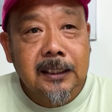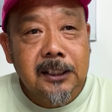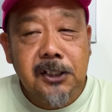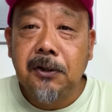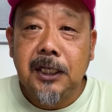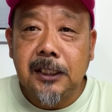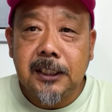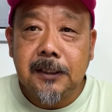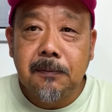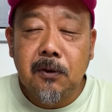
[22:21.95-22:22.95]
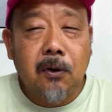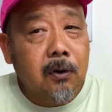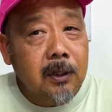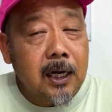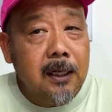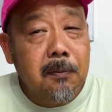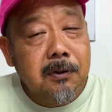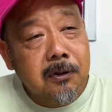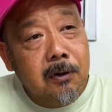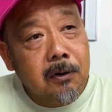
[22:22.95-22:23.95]
強いです。もうこの間
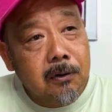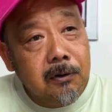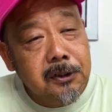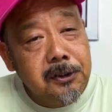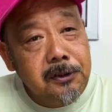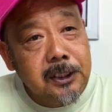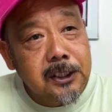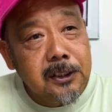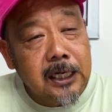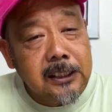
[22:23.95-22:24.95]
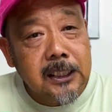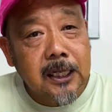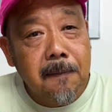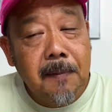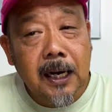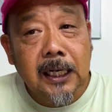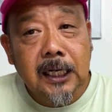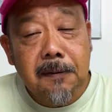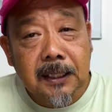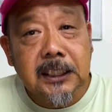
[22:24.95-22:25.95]
僕、ここ数日の暑さで参
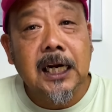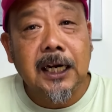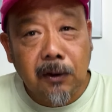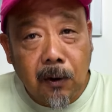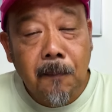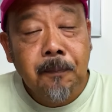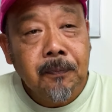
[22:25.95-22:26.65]
りましたけど、